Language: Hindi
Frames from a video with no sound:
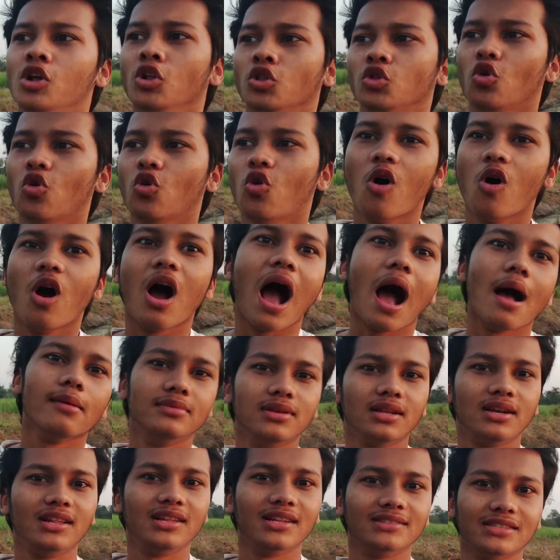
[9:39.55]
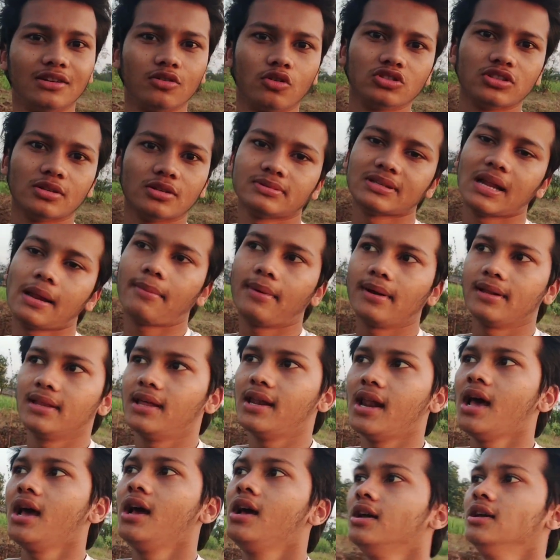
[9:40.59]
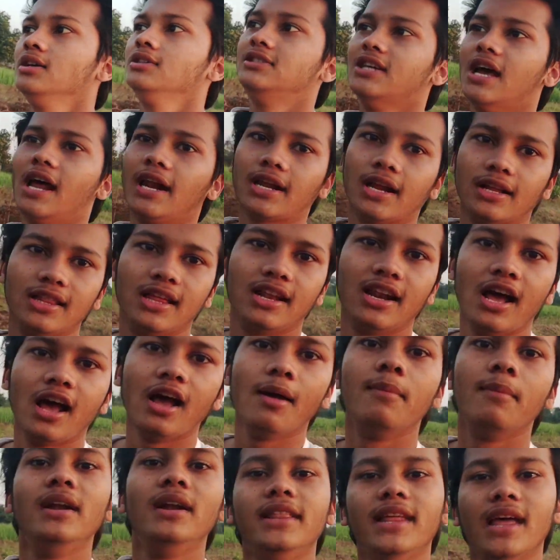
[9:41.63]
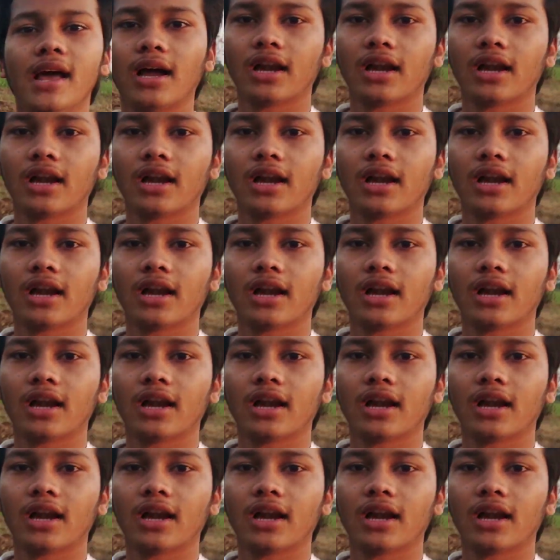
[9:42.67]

तो आप जल्दी से चैनल को सब्सक्राइब कर देना शेयर कर देना मिलती है